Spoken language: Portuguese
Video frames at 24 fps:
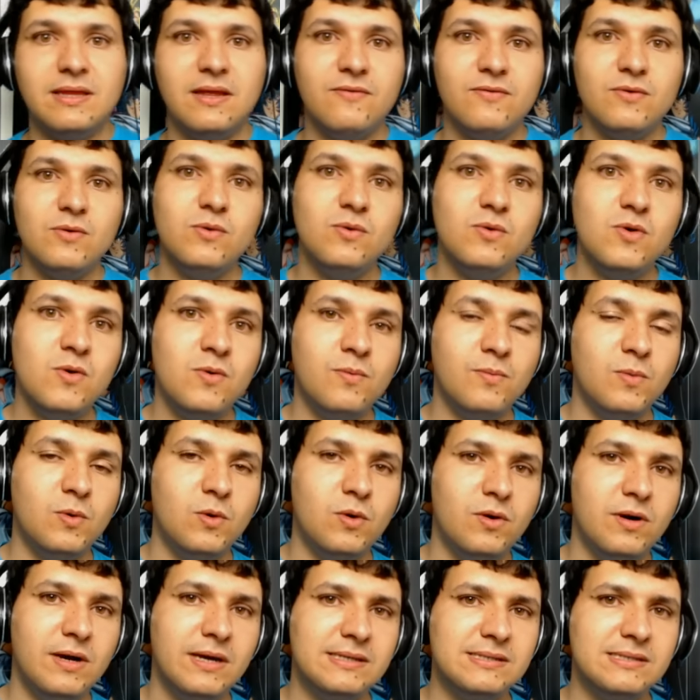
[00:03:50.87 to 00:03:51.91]
Teve um
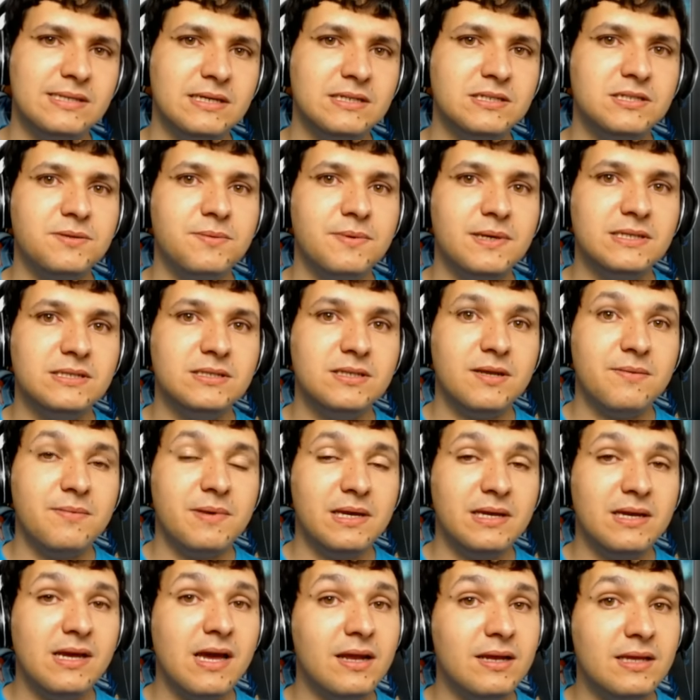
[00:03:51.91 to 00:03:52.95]
rumor recentemente
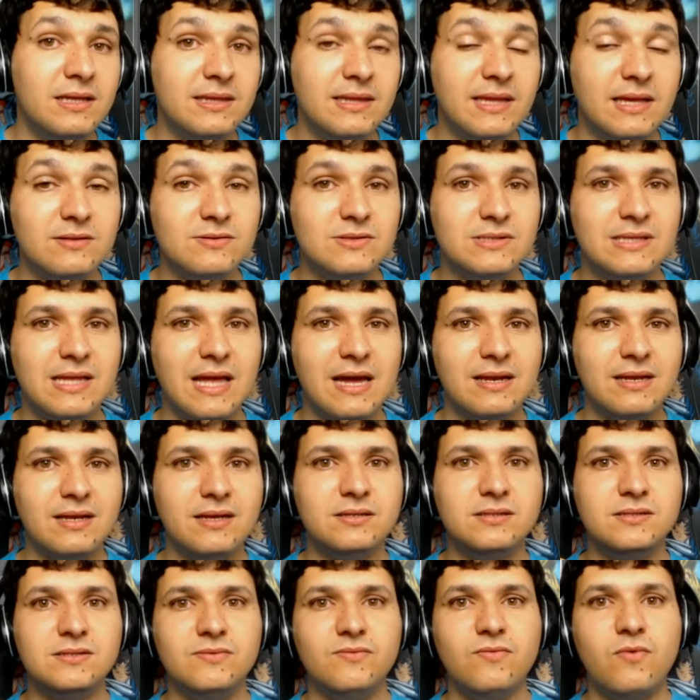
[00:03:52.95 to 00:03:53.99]
também que a Nintendo estaria
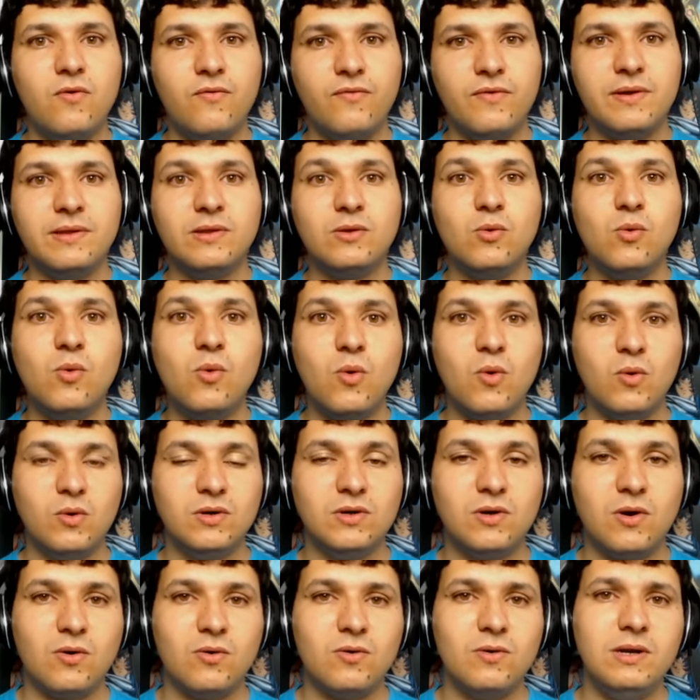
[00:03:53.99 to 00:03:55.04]
desenvolvendo um
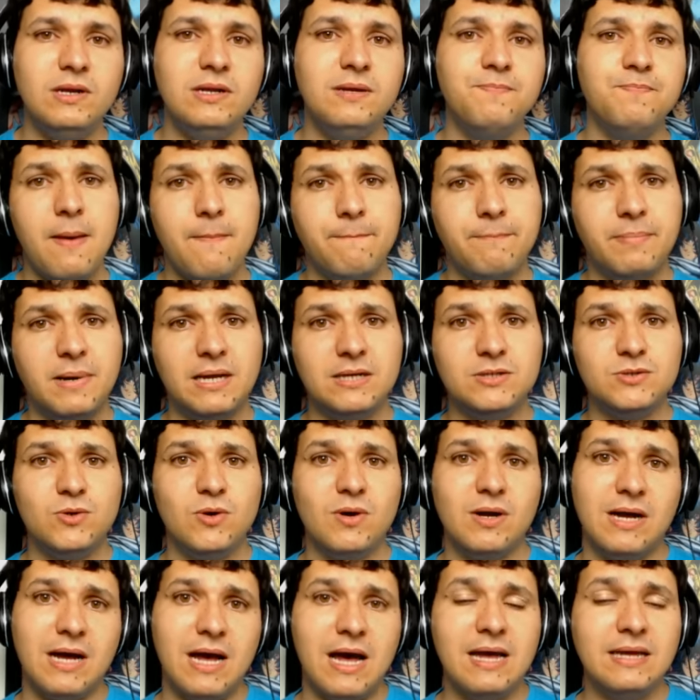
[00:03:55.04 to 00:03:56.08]
controle para
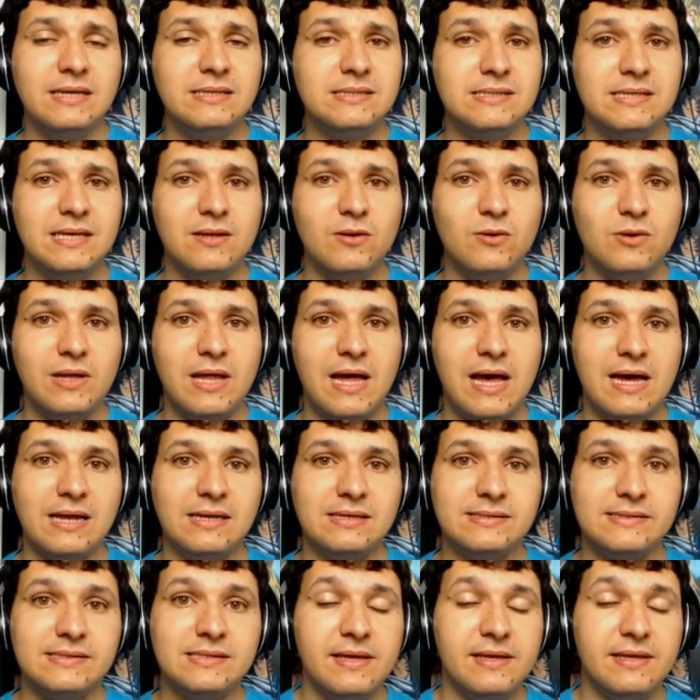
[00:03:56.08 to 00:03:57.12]
jogar em
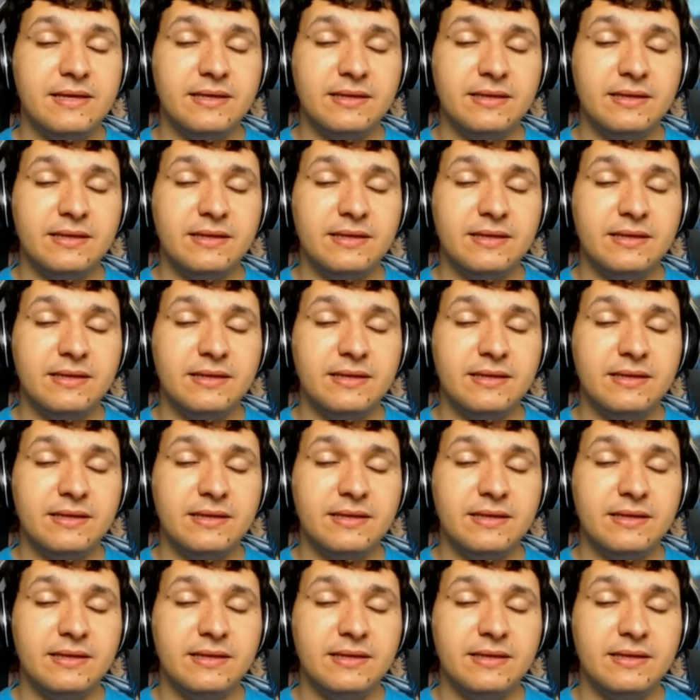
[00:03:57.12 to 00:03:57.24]
celulares.